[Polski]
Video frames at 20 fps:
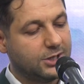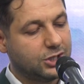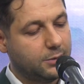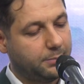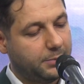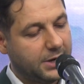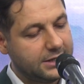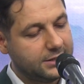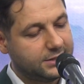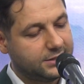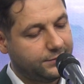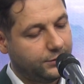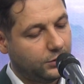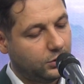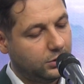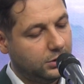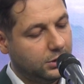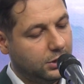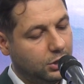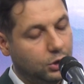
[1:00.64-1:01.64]
macie
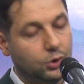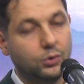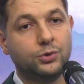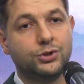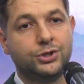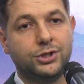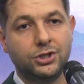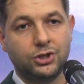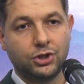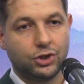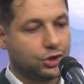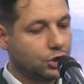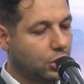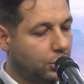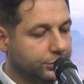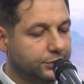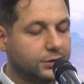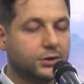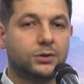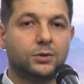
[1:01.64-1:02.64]
Państwo ludzi,
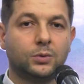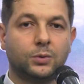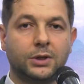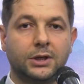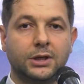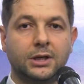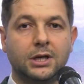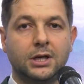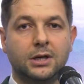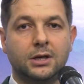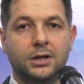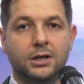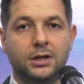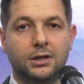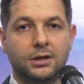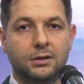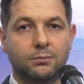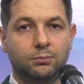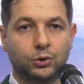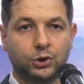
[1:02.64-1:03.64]
rząd, który yy,
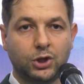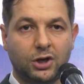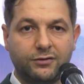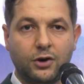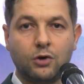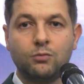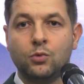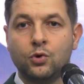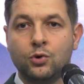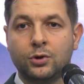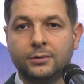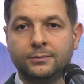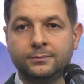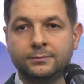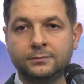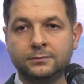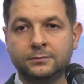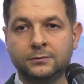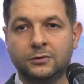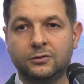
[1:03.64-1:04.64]
budował mur
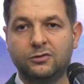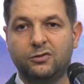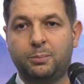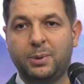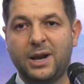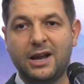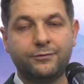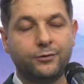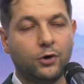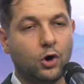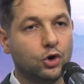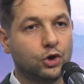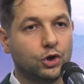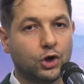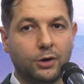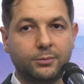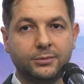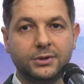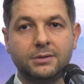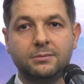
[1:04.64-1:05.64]
wbrew
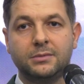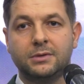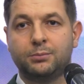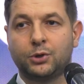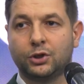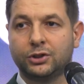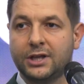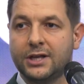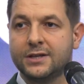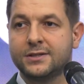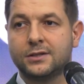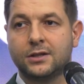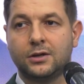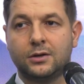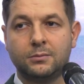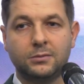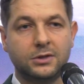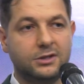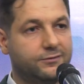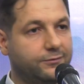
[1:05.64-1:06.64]
ogromnym
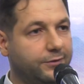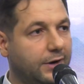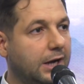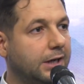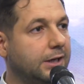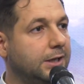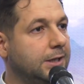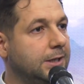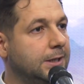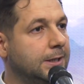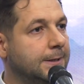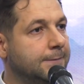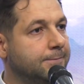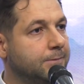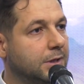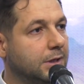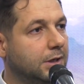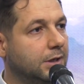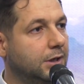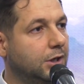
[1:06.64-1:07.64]
protestom i fali
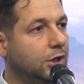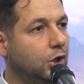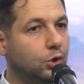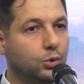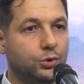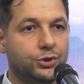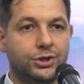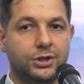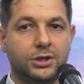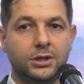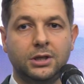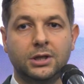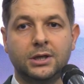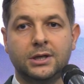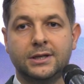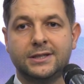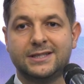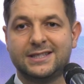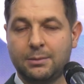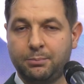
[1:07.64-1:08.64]
yy, ludzi
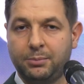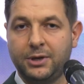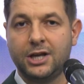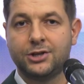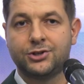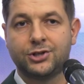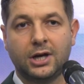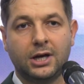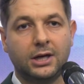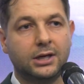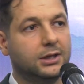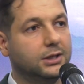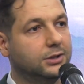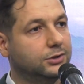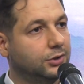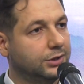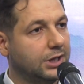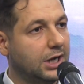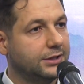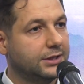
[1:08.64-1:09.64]
z zaplecza
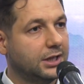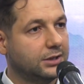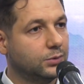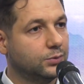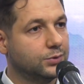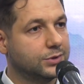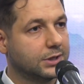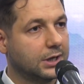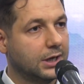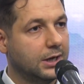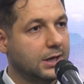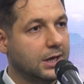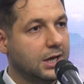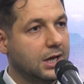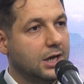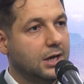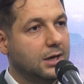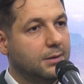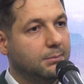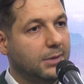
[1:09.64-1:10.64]
Donalda Tuska.
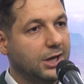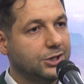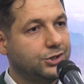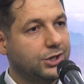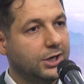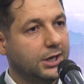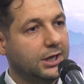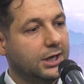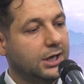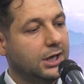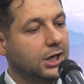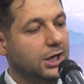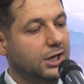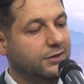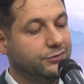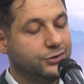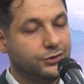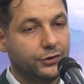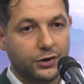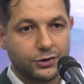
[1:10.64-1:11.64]
Macie
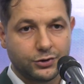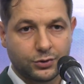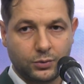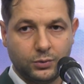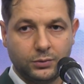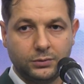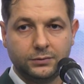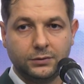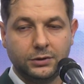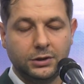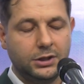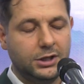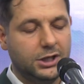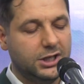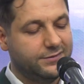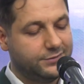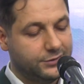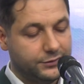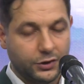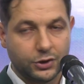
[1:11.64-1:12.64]
w związku i,
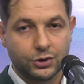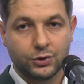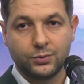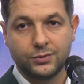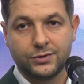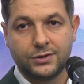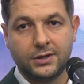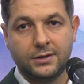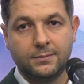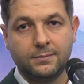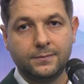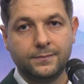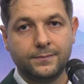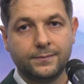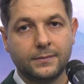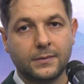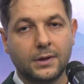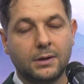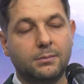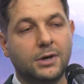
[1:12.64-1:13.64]
i w związku z tym
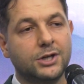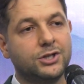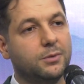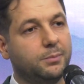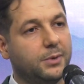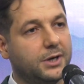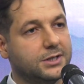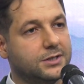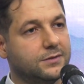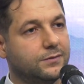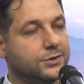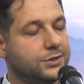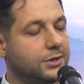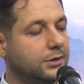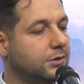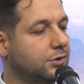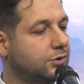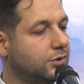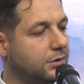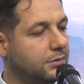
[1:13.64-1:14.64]
macie Państwo
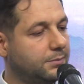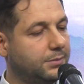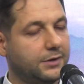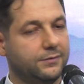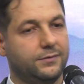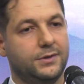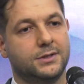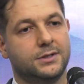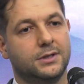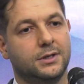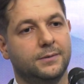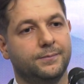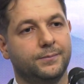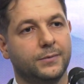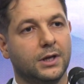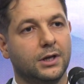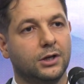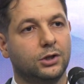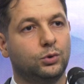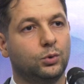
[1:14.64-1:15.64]
Zjednoczoną Prawicę,
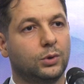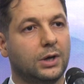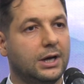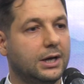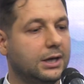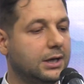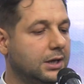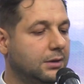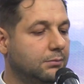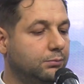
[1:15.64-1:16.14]
która,